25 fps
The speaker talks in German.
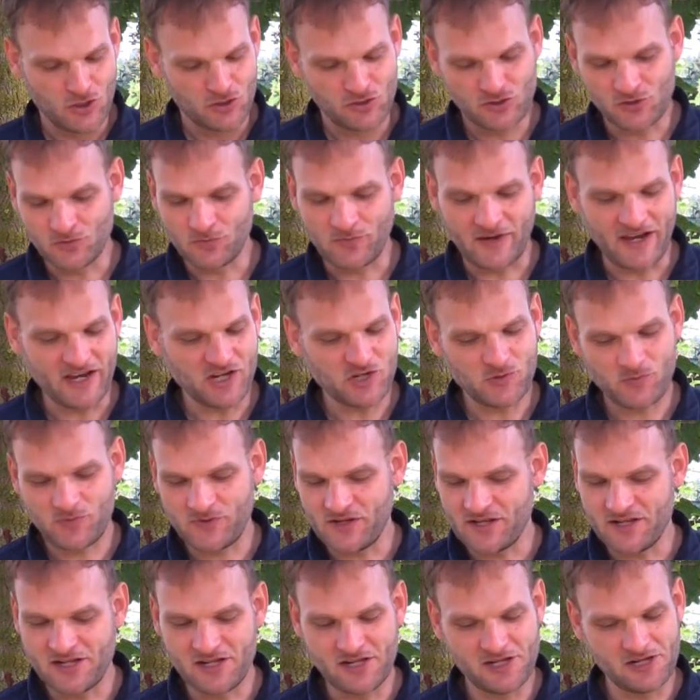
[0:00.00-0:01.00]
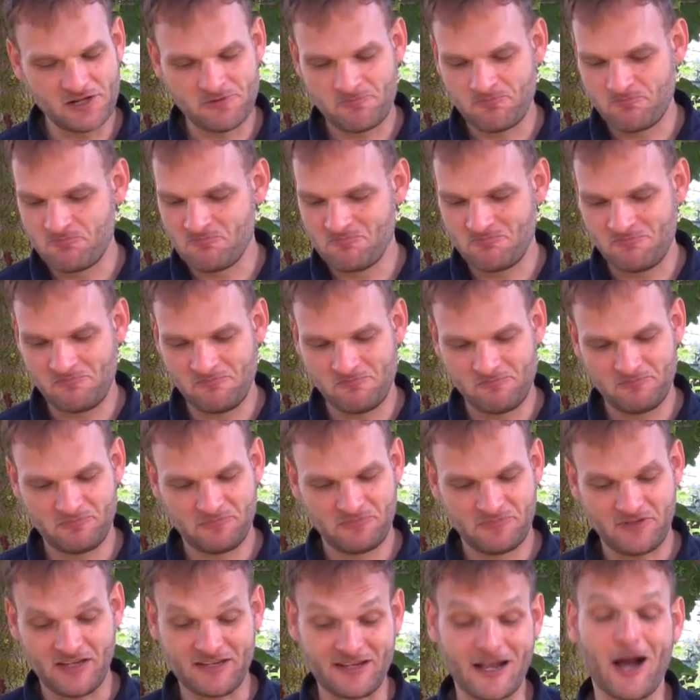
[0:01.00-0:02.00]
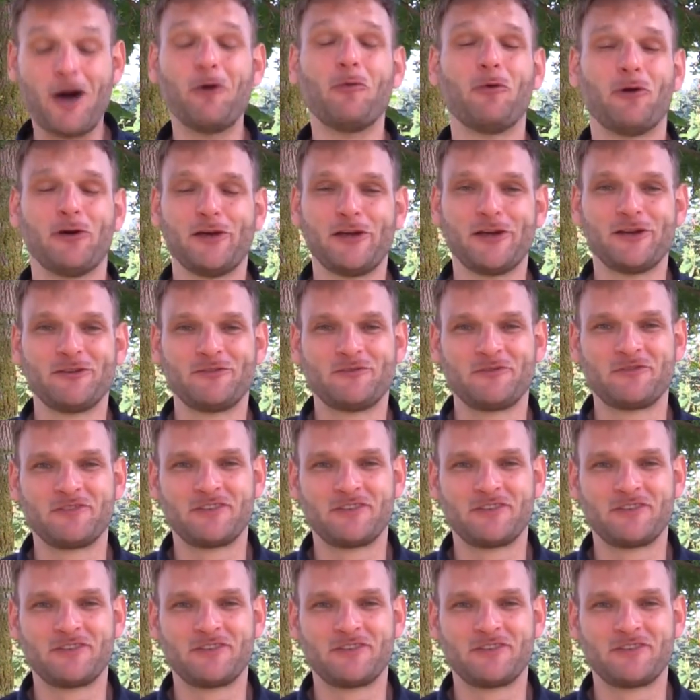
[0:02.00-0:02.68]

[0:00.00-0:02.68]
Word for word: Zum Beispiel den Cowboy.